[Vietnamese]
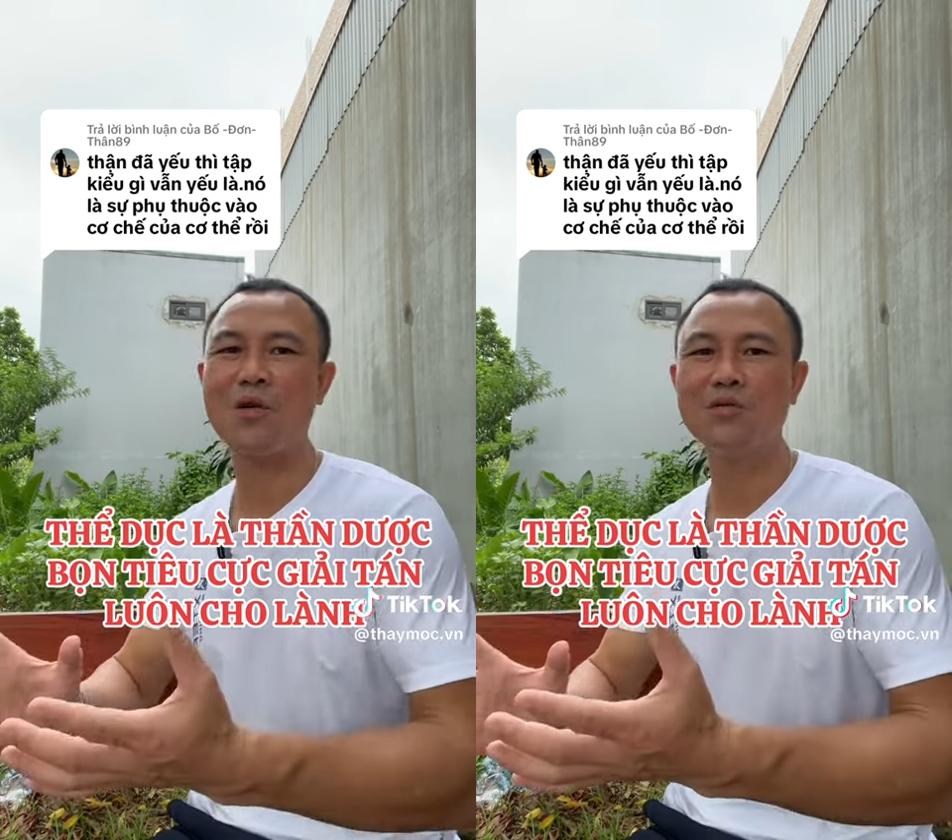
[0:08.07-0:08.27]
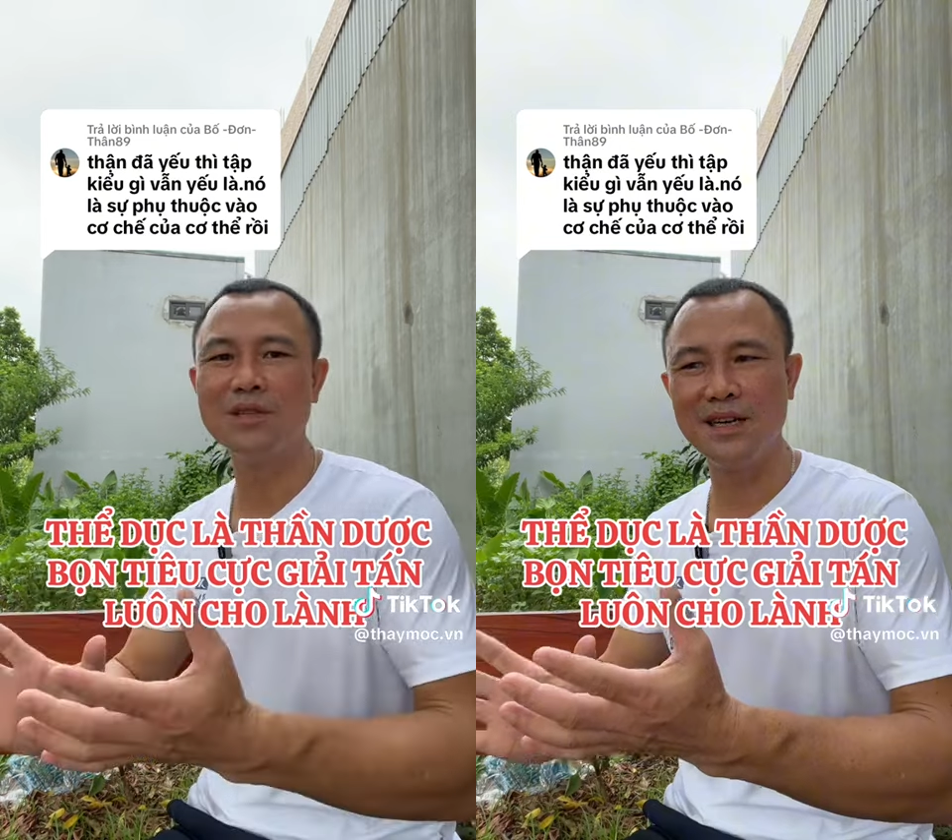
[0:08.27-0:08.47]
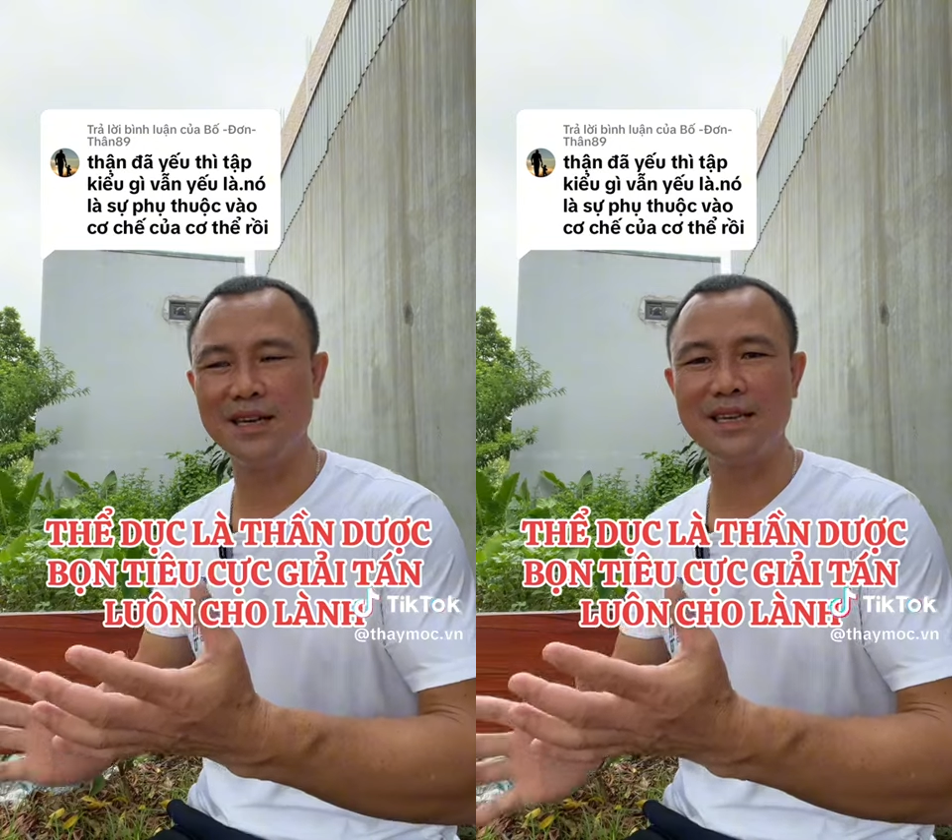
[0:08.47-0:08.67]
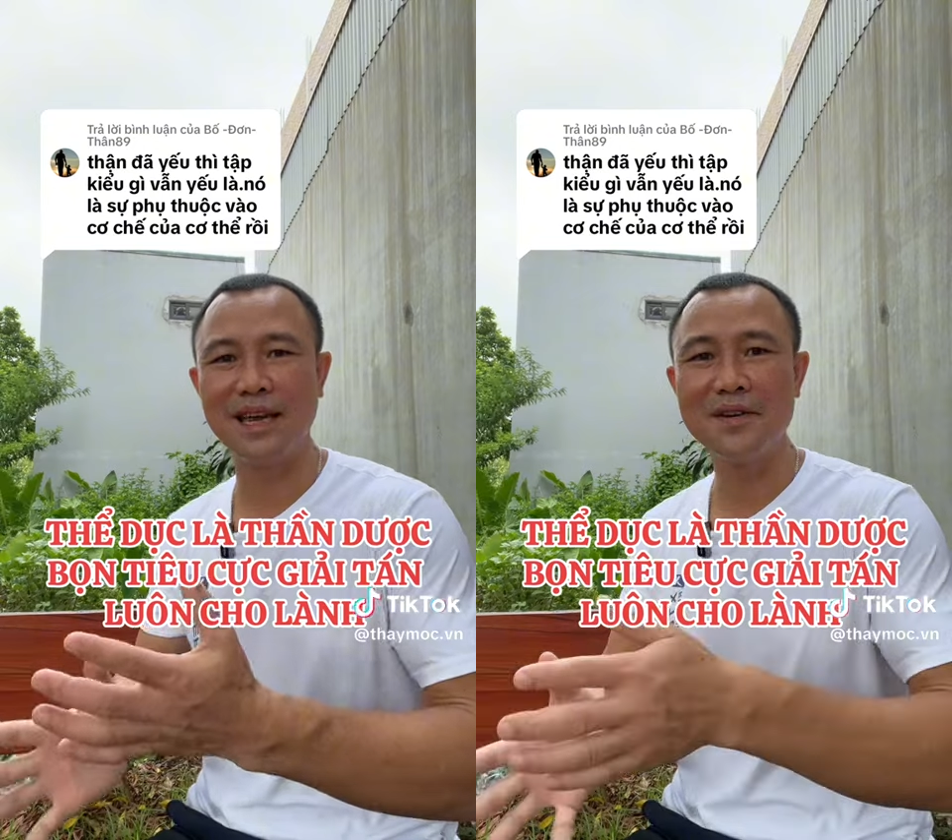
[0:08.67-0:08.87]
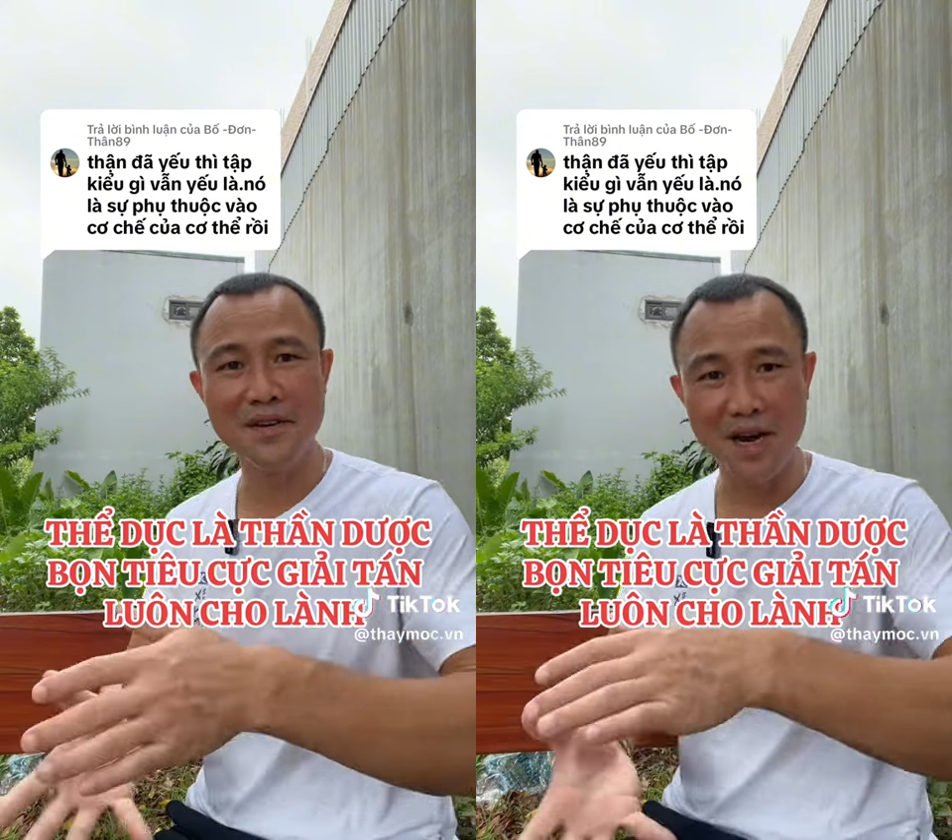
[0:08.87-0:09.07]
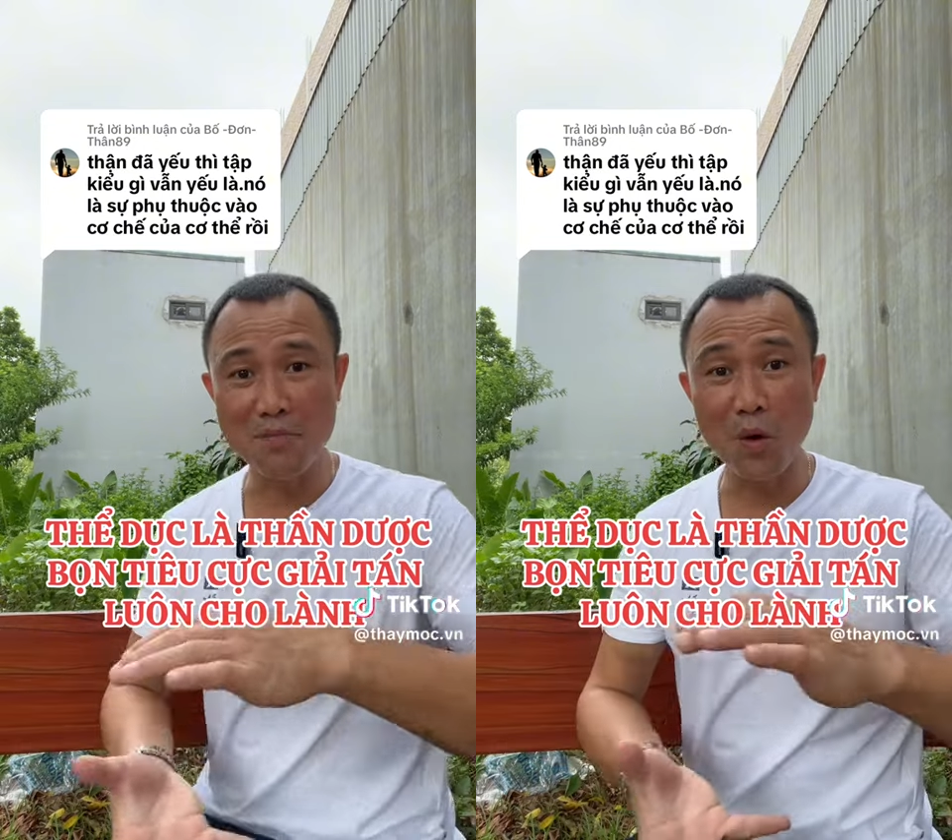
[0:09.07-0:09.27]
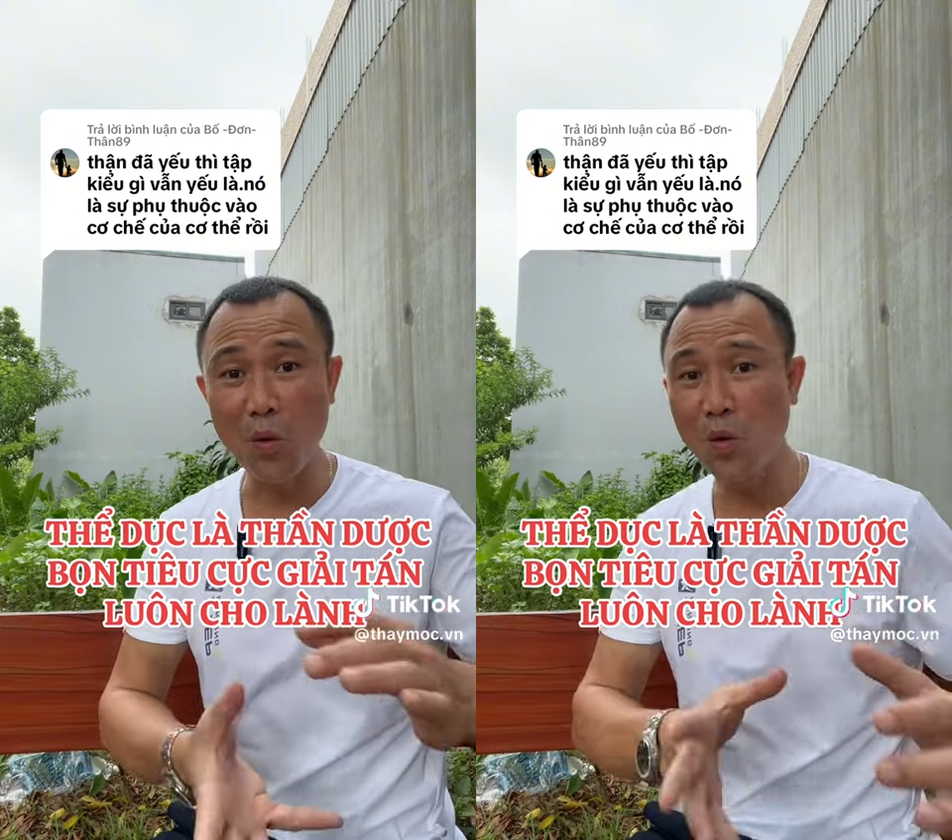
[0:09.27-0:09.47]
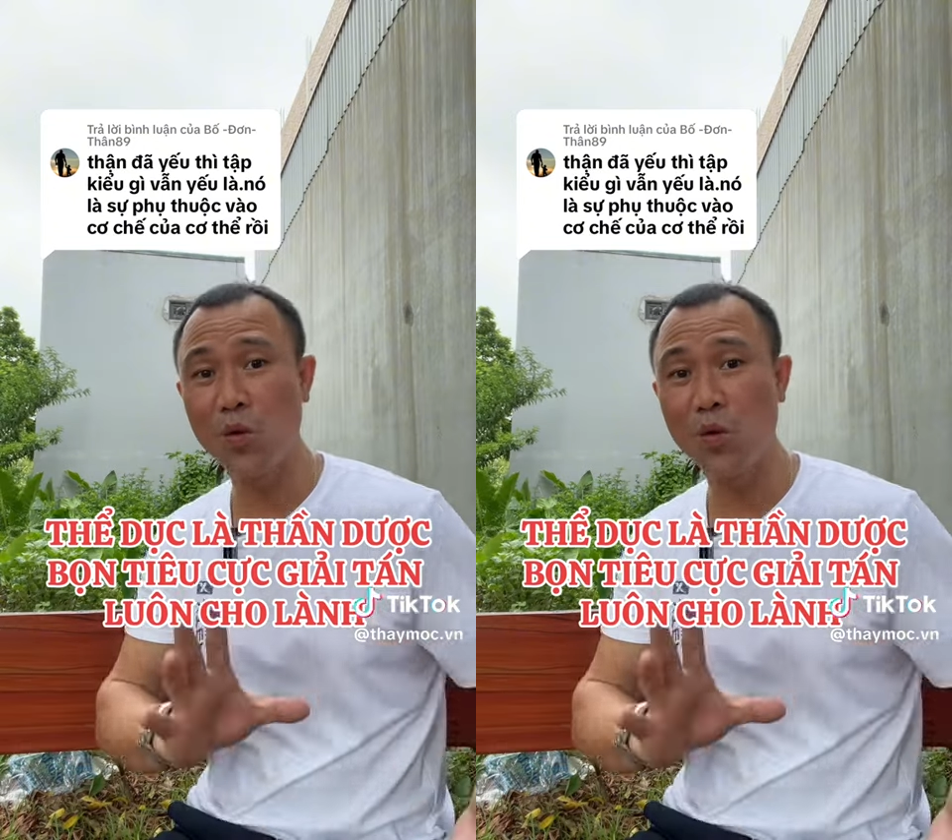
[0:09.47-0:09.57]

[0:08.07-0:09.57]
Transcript: cũng như là những cái người mà luôn